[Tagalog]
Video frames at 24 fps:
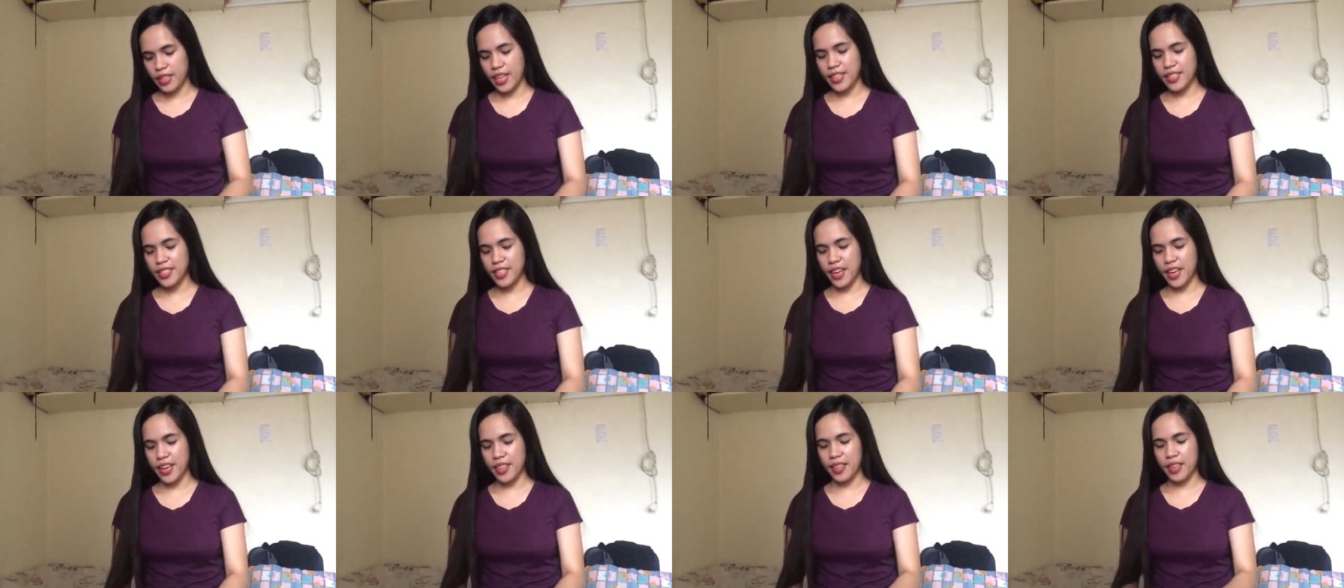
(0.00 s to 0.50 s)

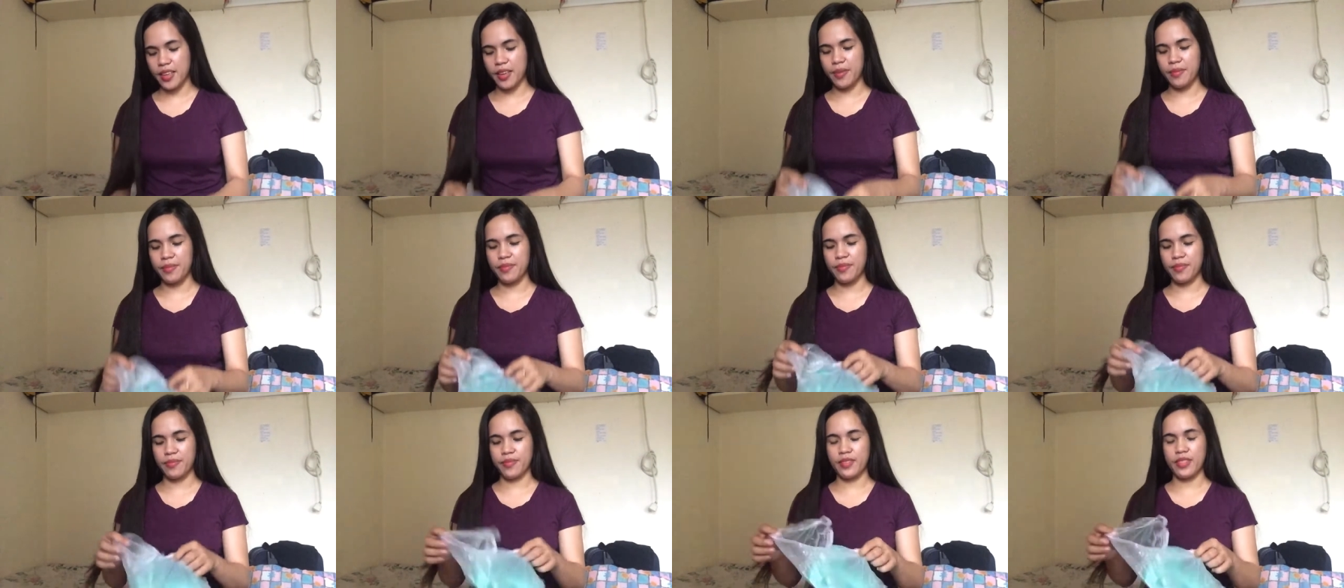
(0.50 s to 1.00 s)
Next
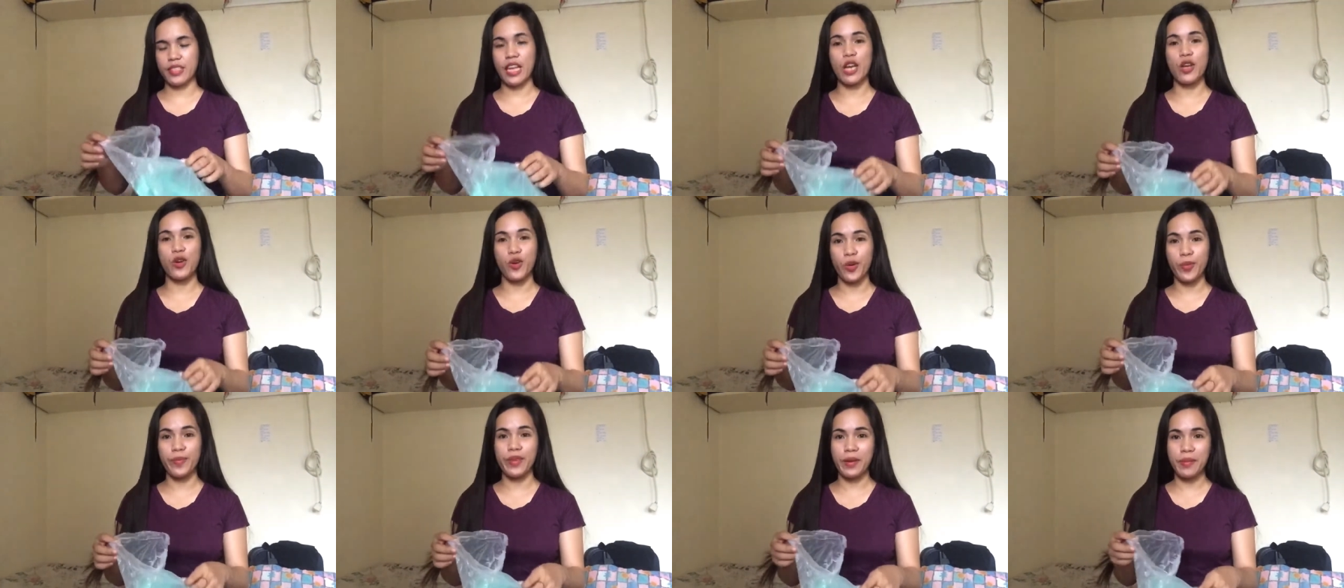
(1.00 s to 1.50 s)
item sa
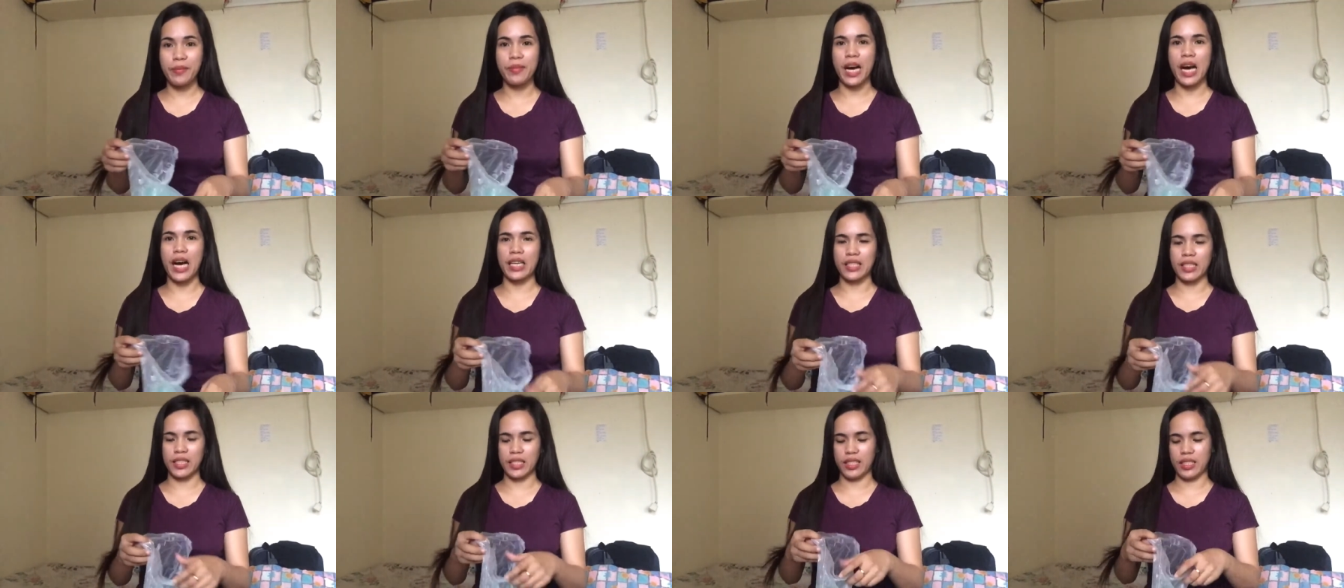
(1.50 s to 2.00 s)
loob ng
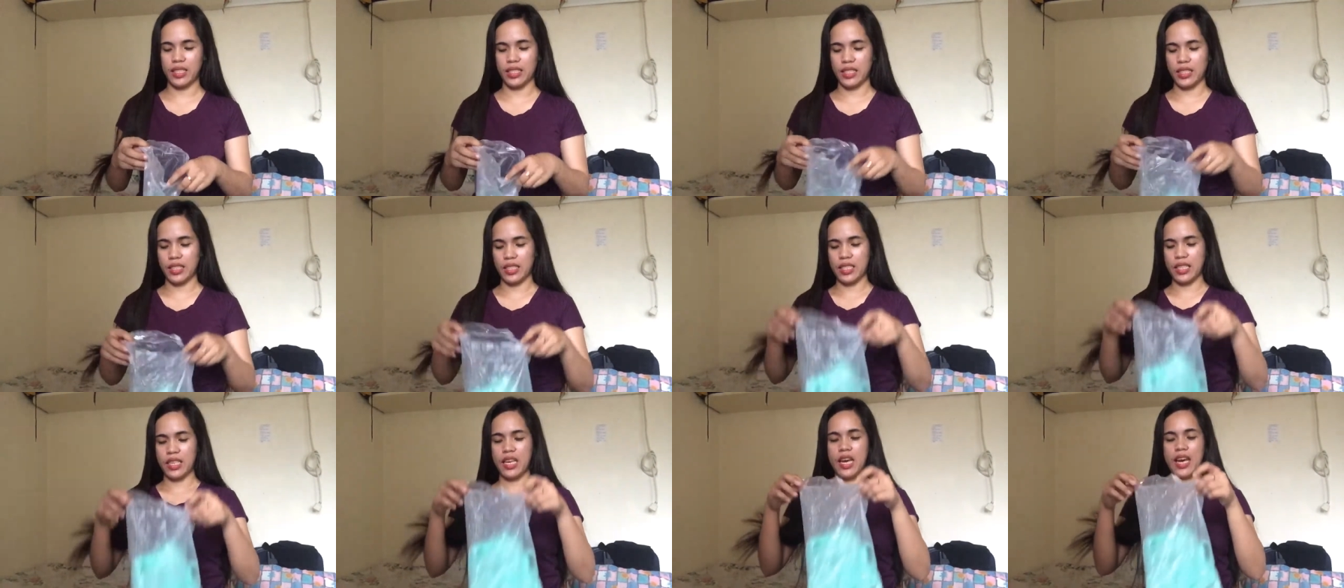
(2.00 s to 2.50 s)
bag
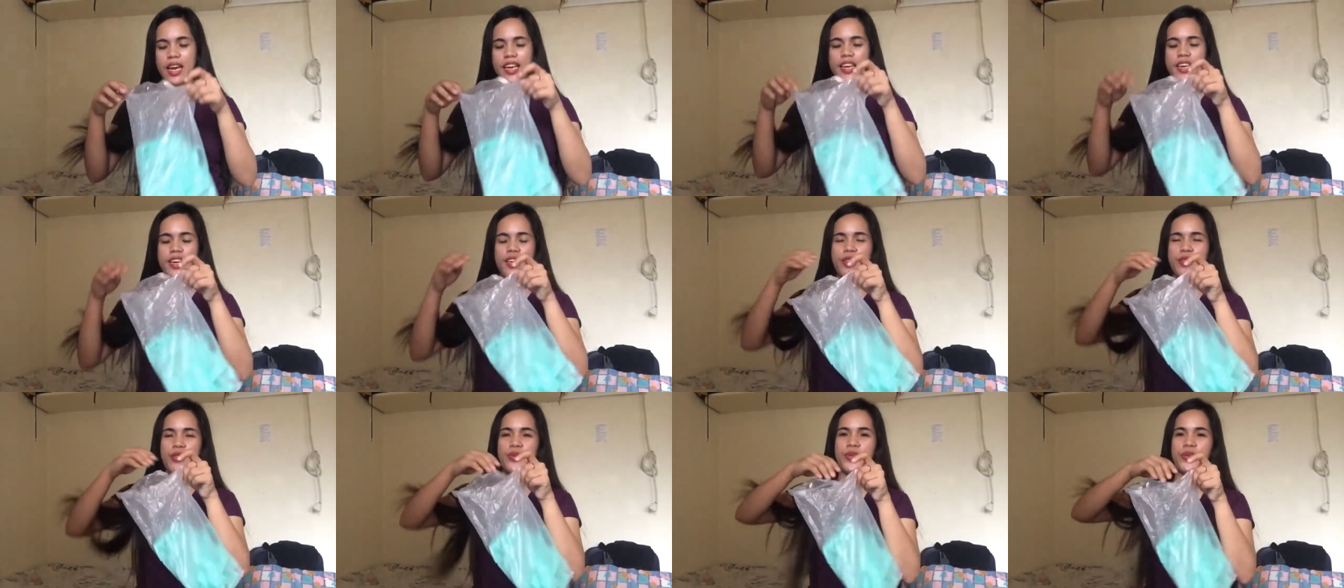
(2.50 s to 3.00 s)

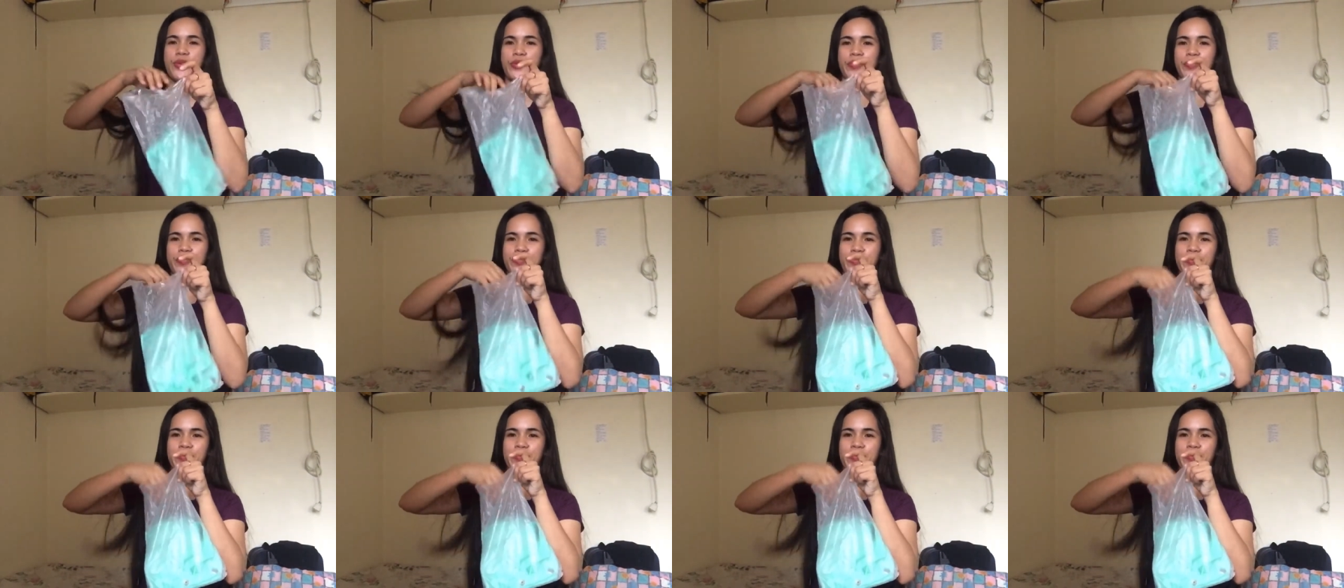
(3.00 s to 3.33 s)
ay ito.